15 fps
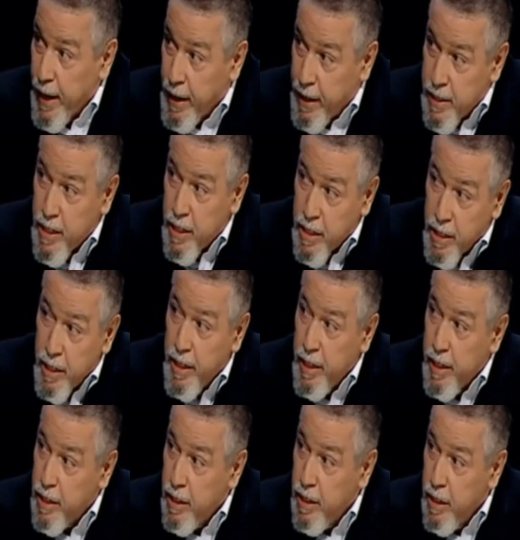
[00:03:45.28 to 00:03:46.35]
para que estas
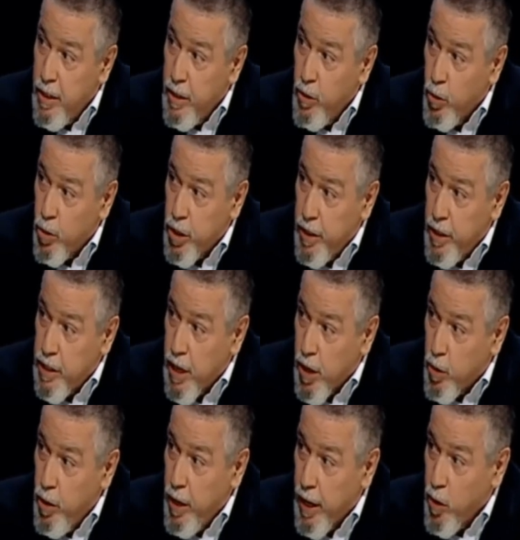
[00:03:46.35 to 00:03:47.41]
ideas no se
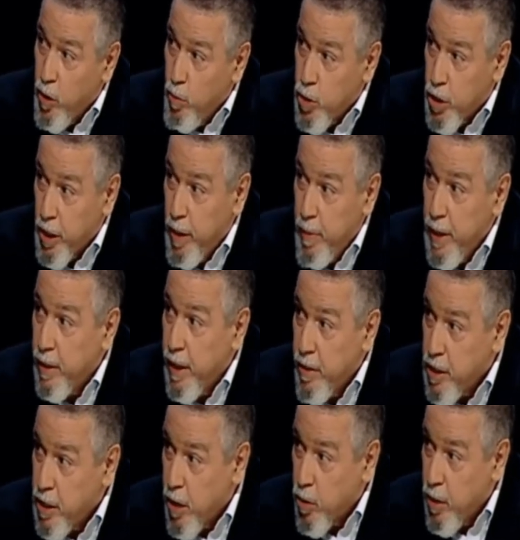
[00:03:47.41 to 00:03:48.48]
desarrollaran como se debían
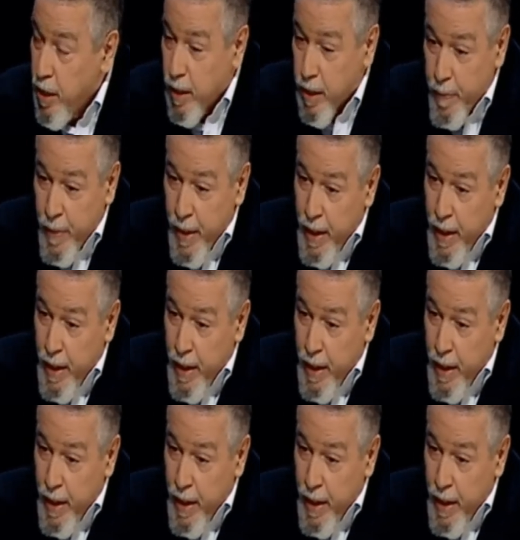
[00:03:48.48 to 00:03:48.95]
de desarrollar.